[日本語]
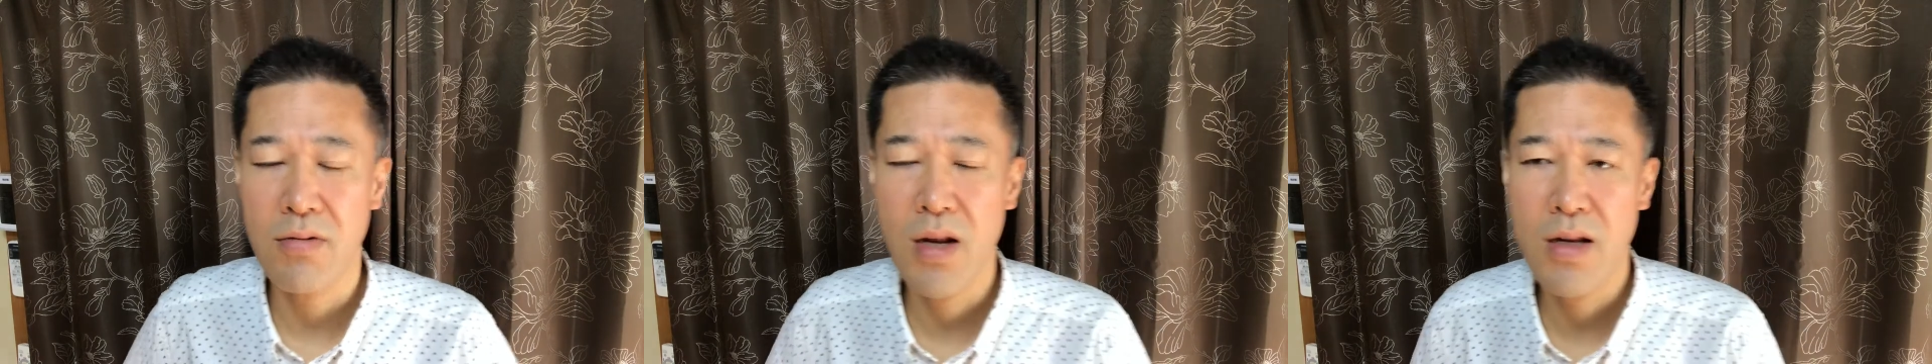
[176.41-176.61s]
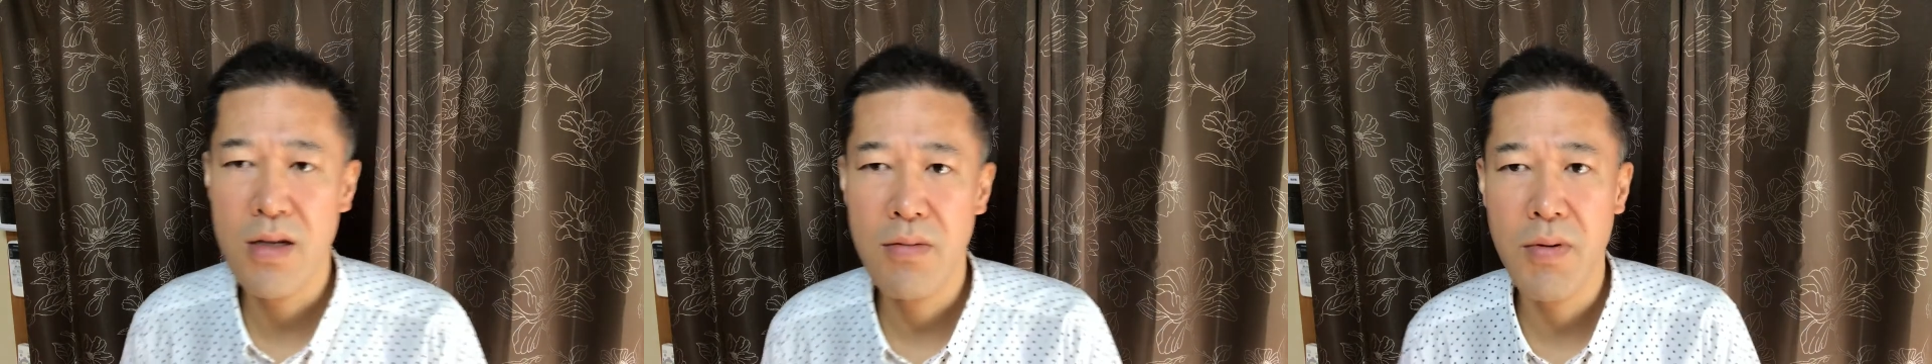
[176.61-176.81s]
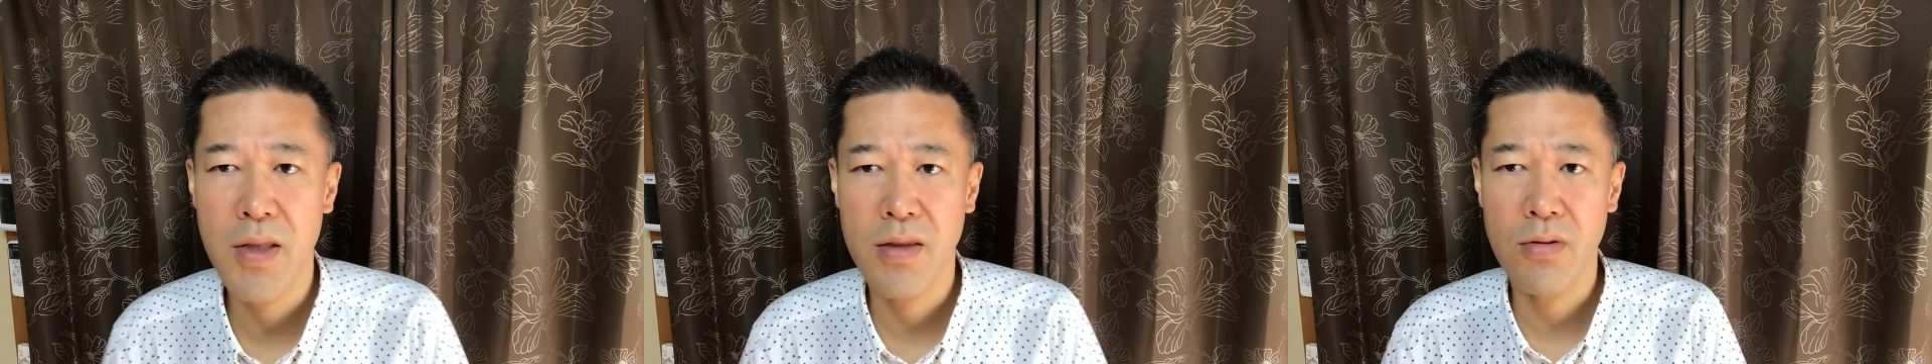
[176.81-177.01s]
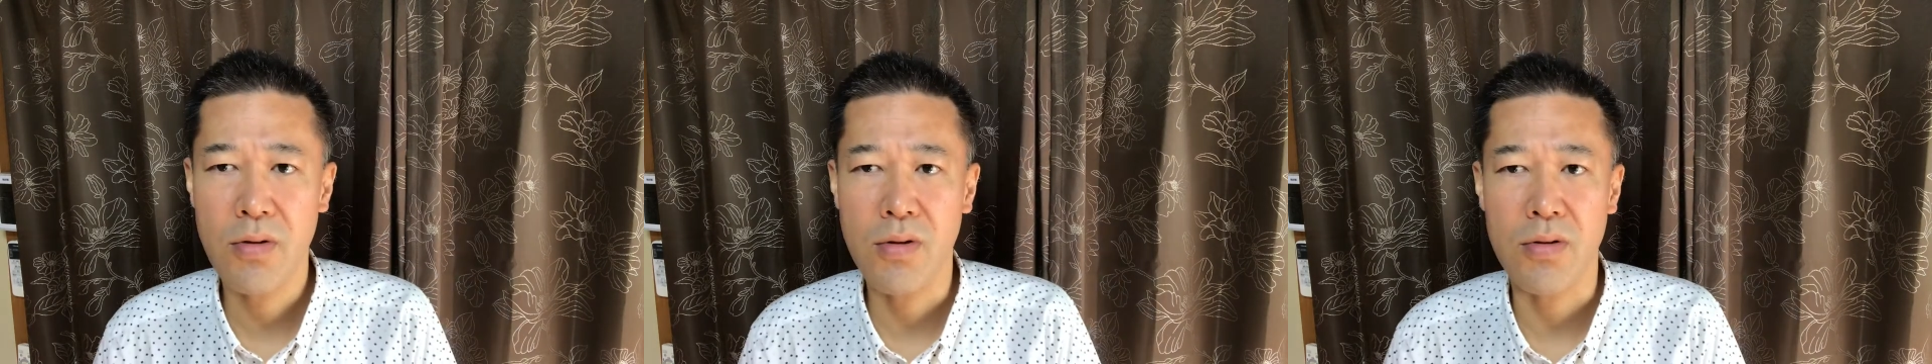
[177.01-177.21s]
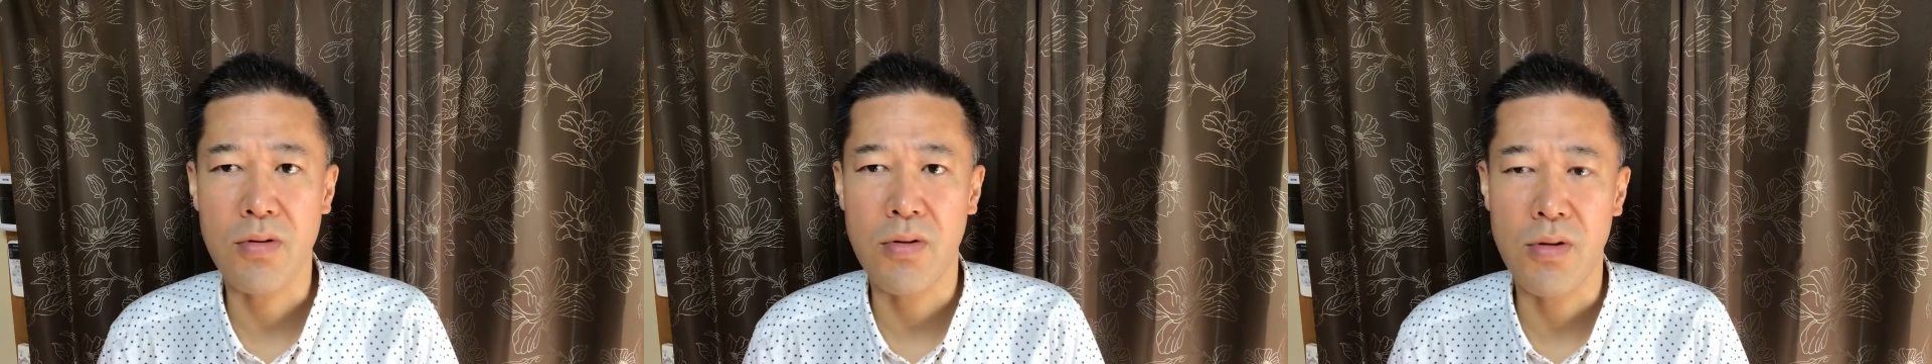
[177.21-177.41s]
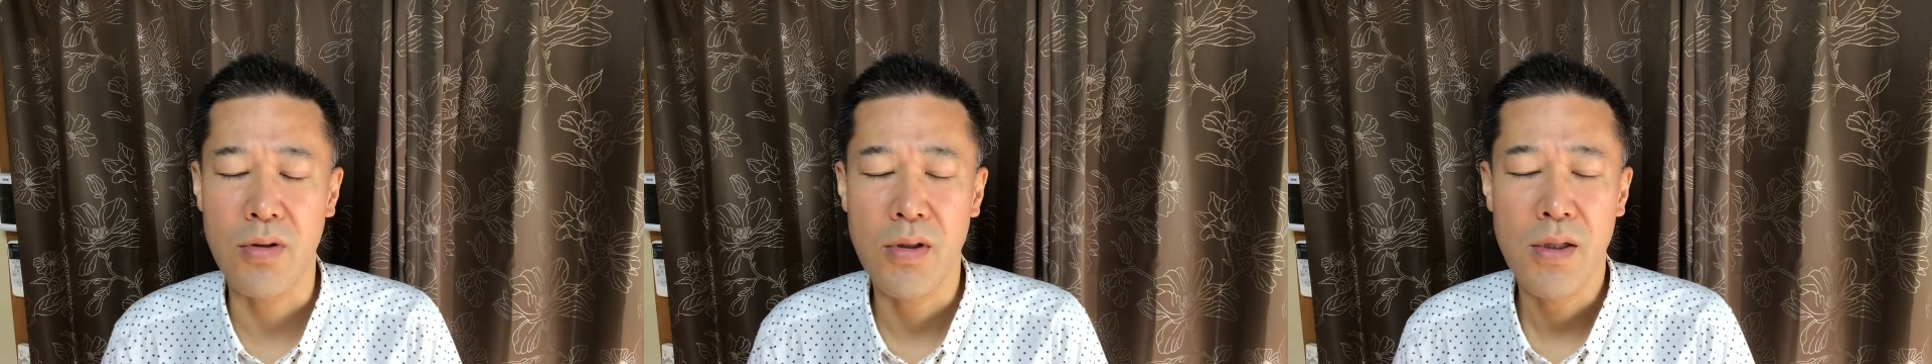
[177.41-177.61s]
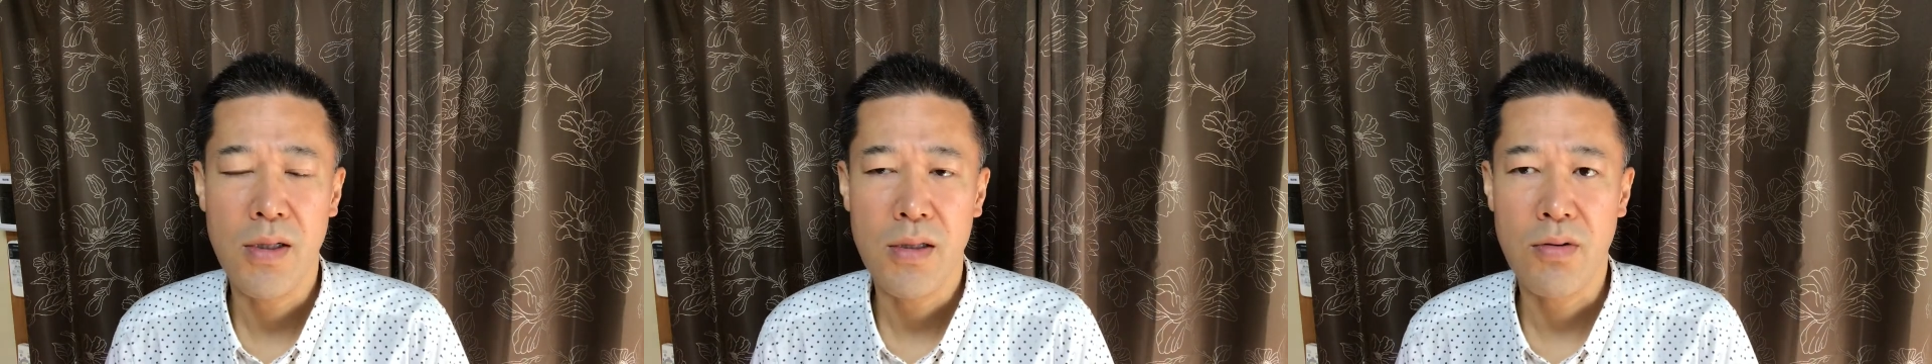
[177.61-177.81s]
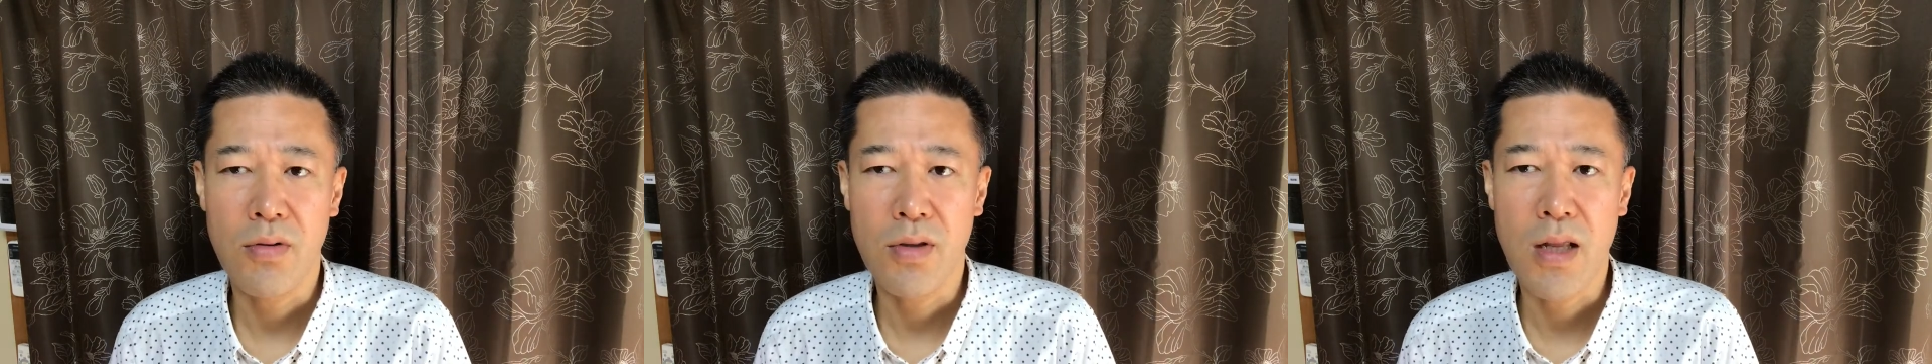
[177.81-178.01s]
グレン・リベットをこ
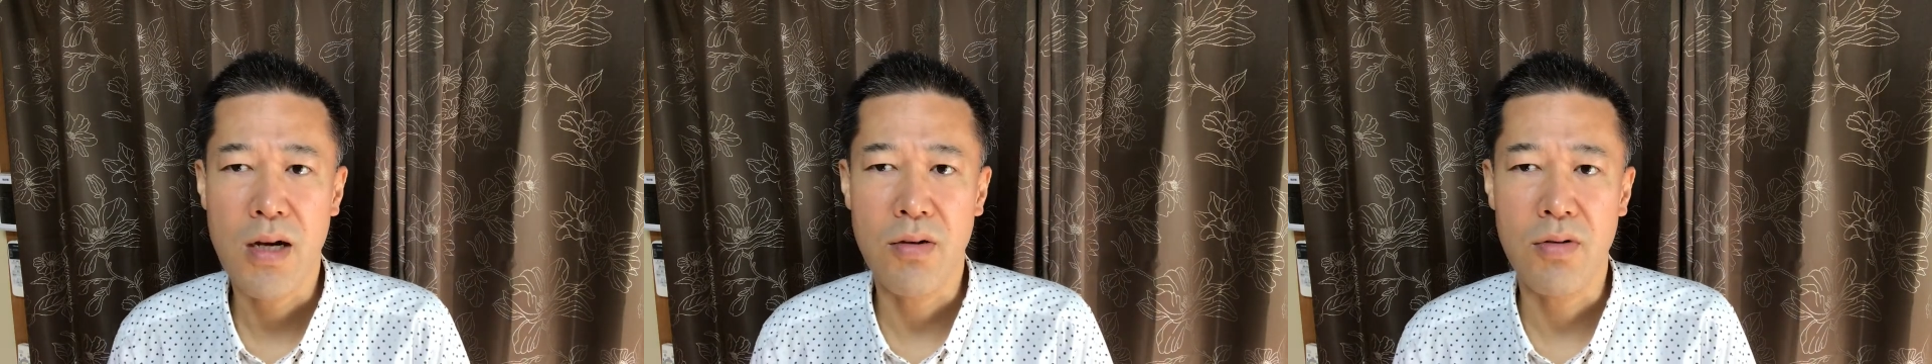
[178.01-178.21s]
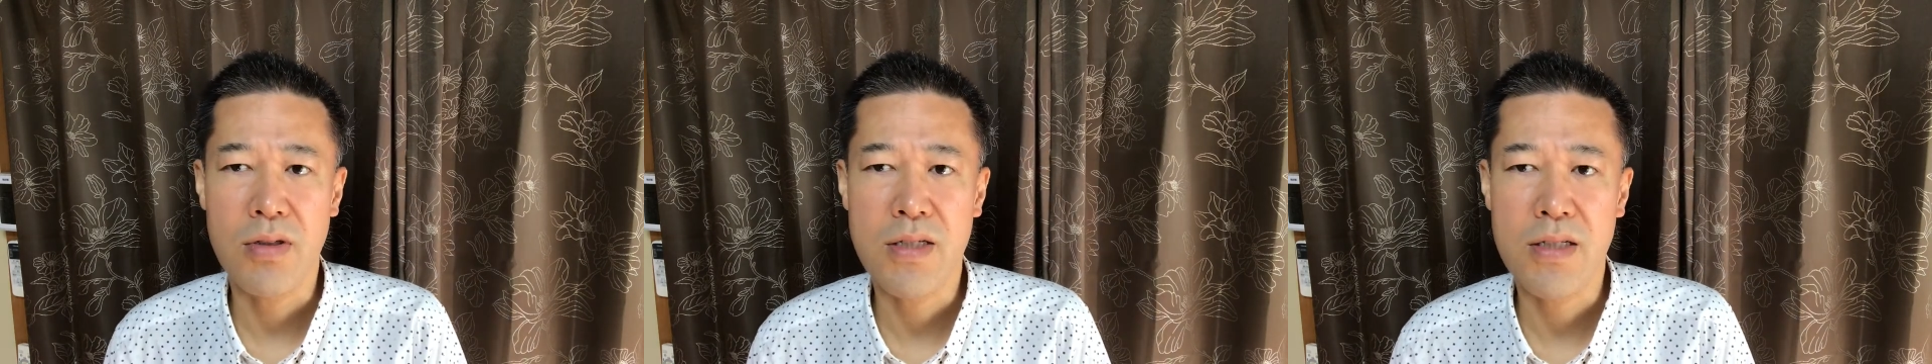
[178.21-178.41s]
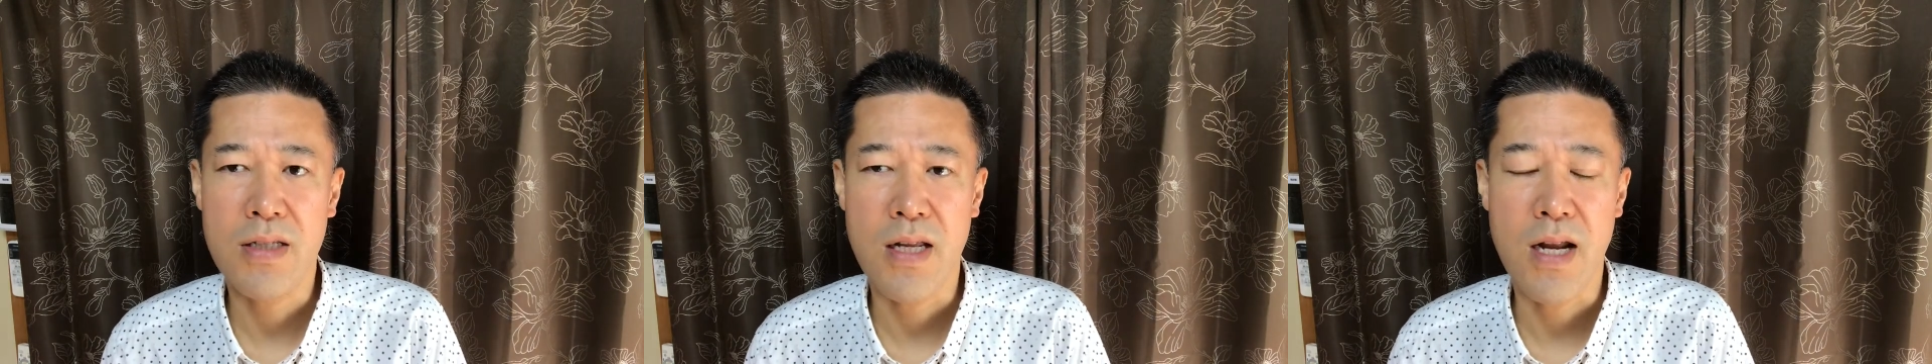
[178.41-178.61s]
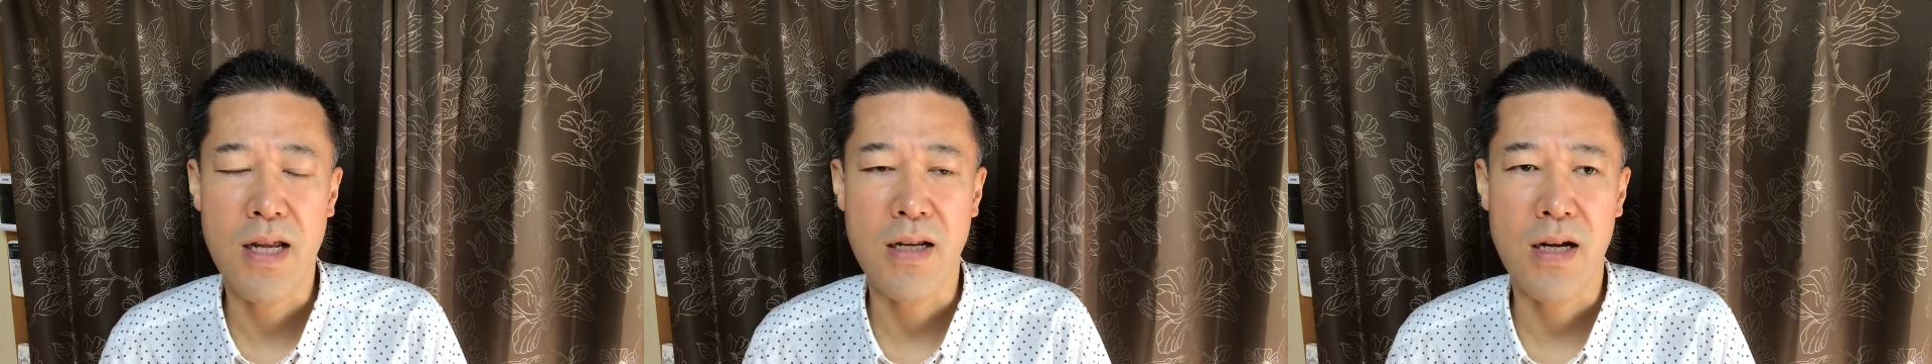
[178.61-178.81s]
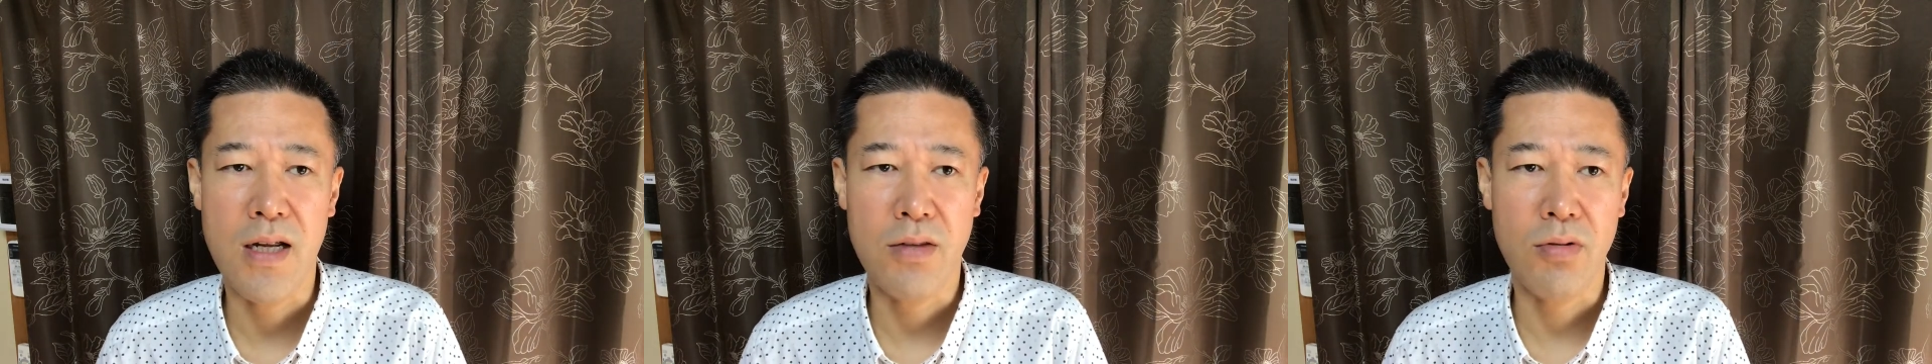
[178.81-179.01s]
う飲んだら美味しいんじゃないか